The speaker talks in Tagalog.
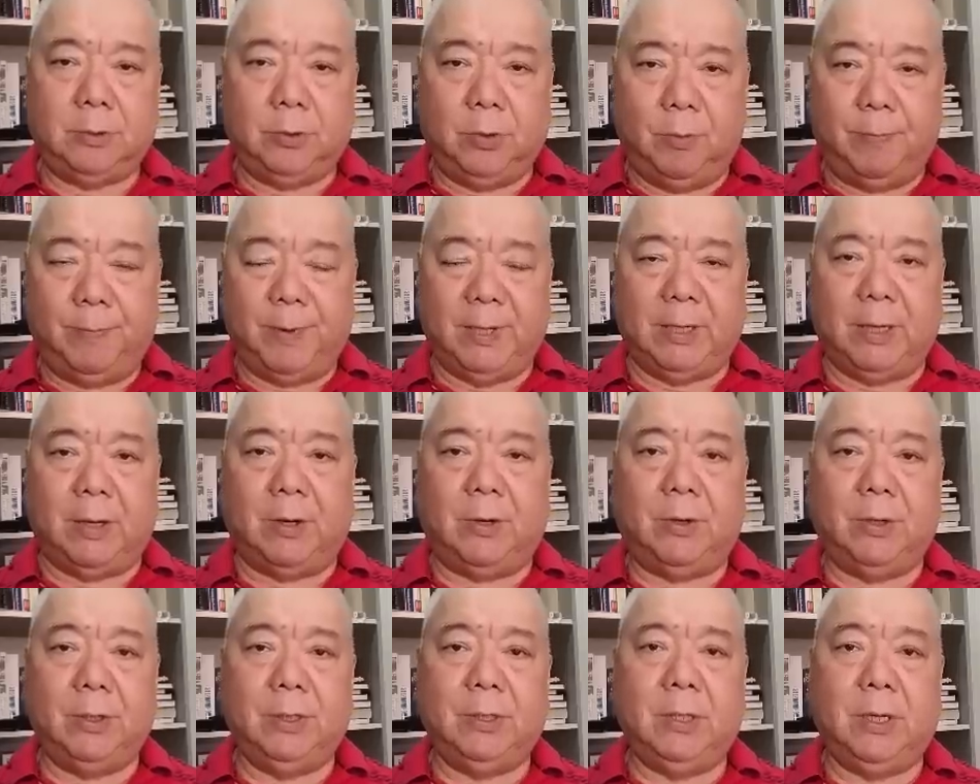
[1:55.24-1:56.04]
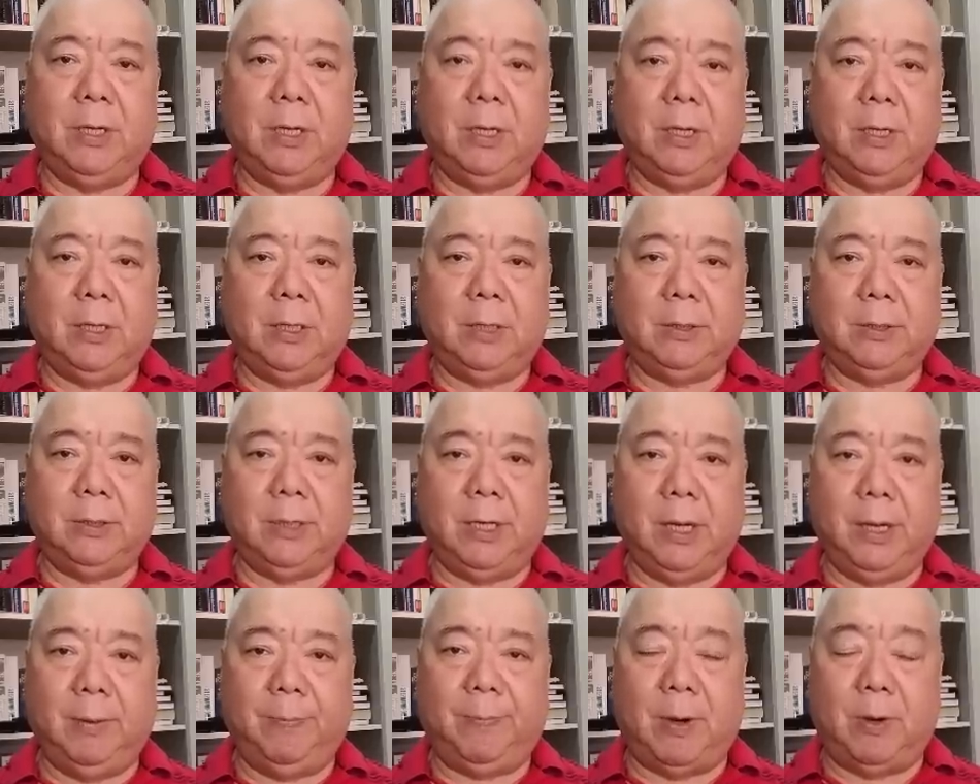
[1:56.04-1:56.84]
noong panahon
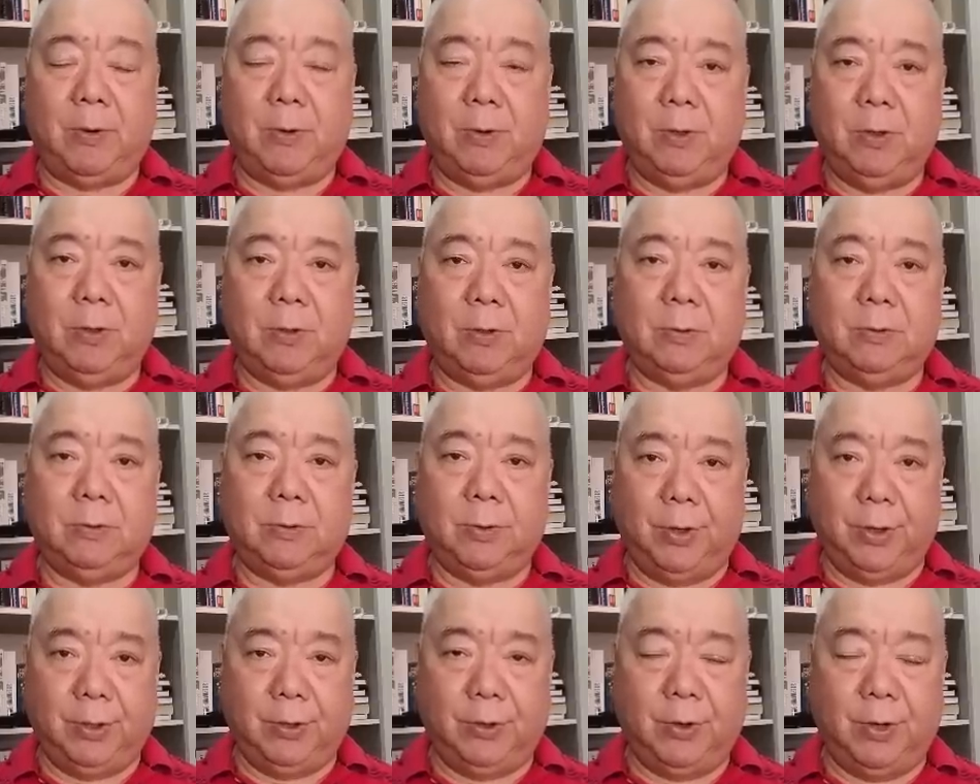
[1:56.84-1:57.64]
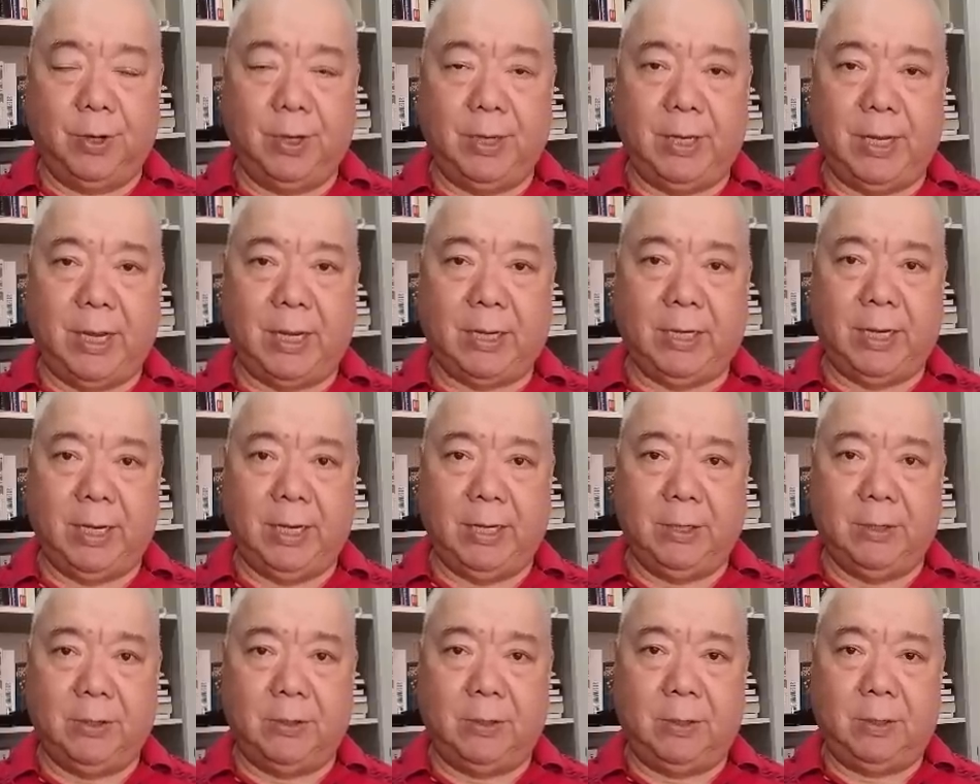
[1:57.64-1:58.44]
ni Pangulong Noynoy
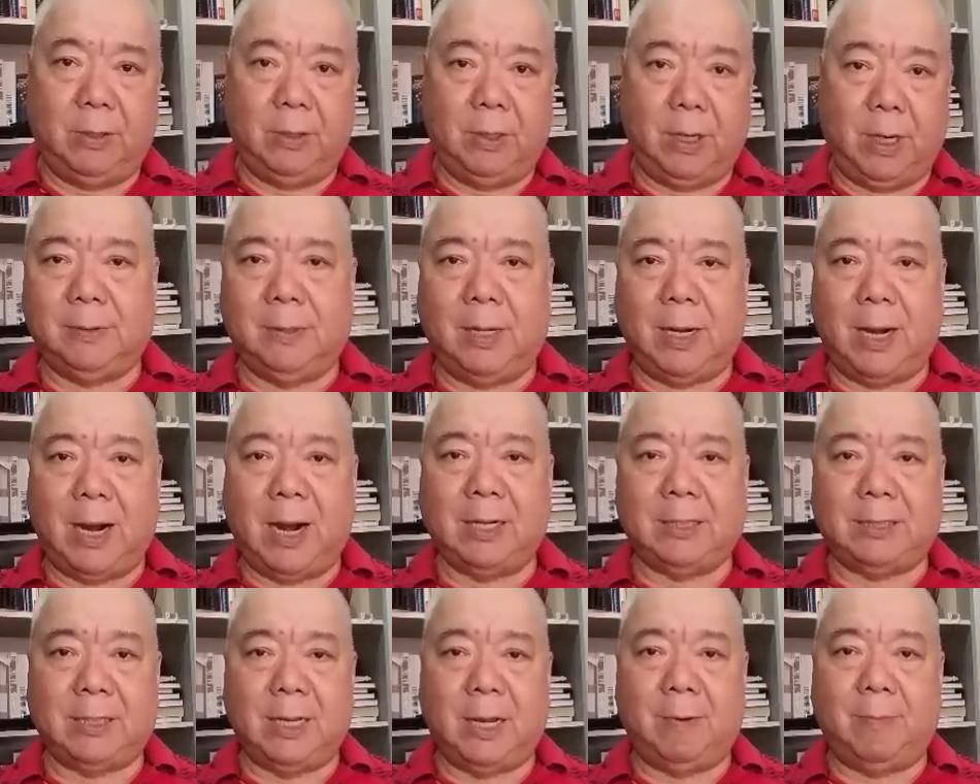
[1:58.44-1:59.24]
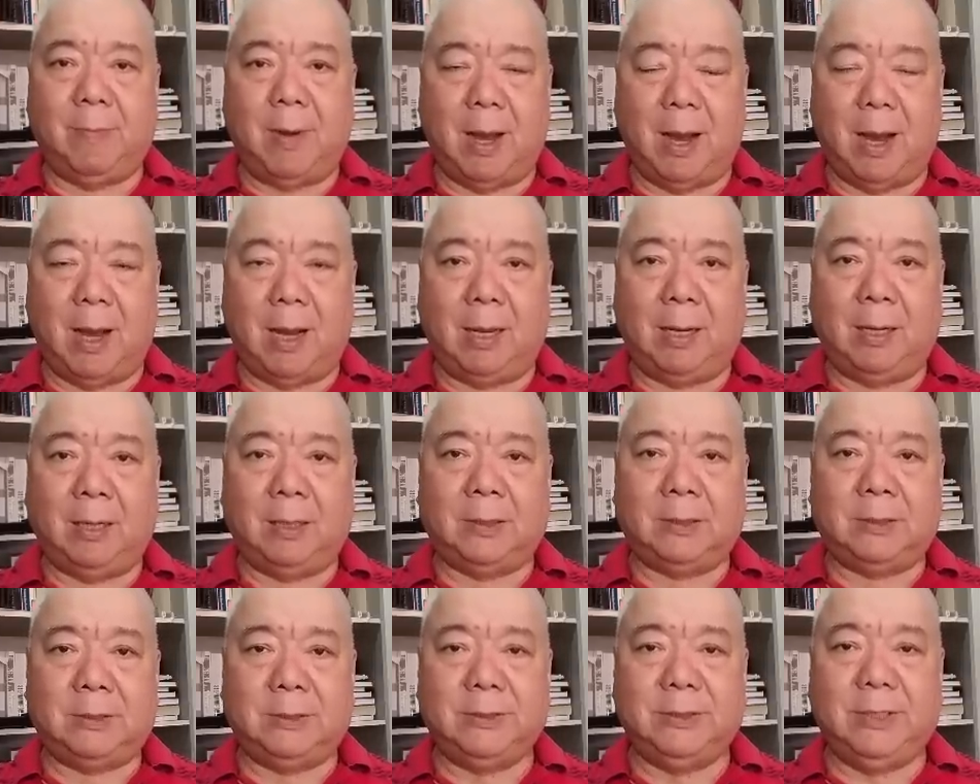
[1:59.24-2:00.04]
Aquino at ang mga
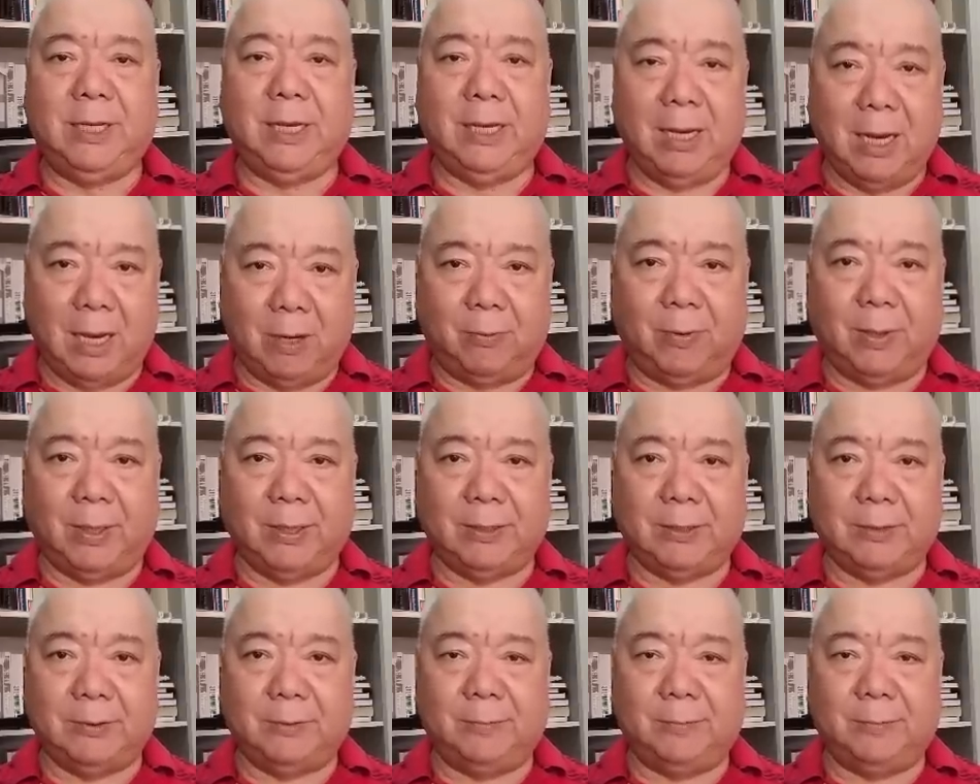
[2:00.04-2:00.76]
dilawan.